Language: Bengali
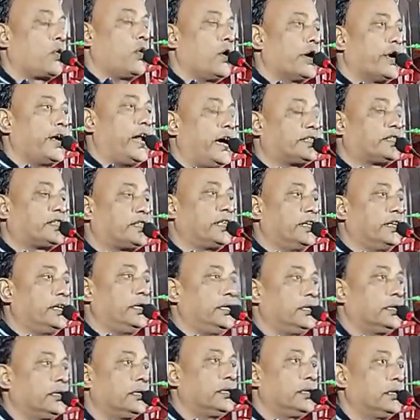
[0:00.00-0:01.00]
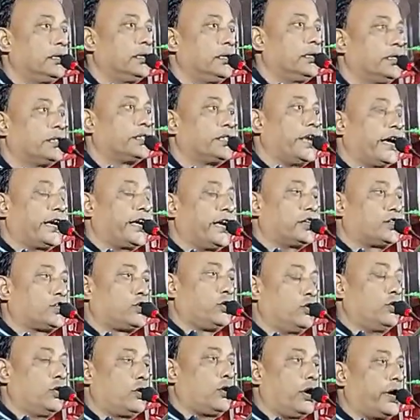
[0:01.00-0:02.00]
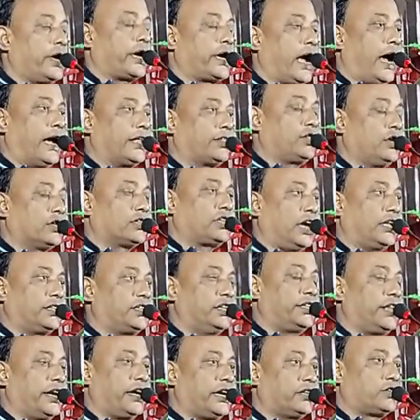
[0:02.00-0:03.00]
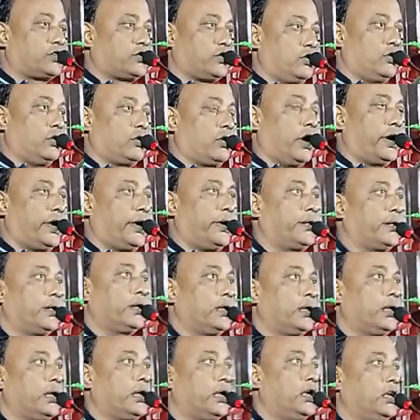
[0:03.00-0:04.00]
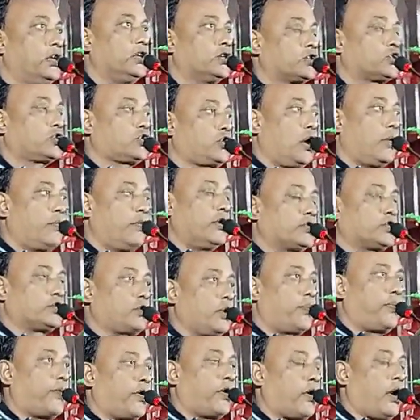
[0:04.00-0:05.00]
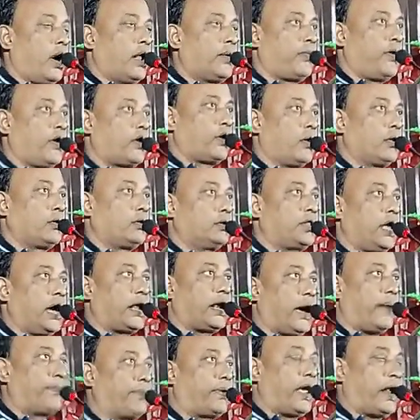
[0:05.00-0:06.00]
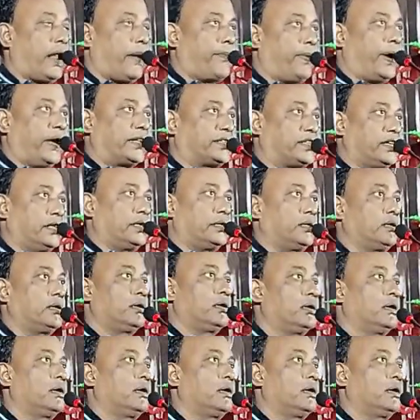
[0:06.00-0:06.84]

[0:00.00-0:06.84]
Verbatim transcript: কন্যাশ্রী থেকে শুরু করে খাদ্য সাথী থেকে শুরু করে সমস্ত প্রকল্পের অনুদান আপনারা পাচ্ছেন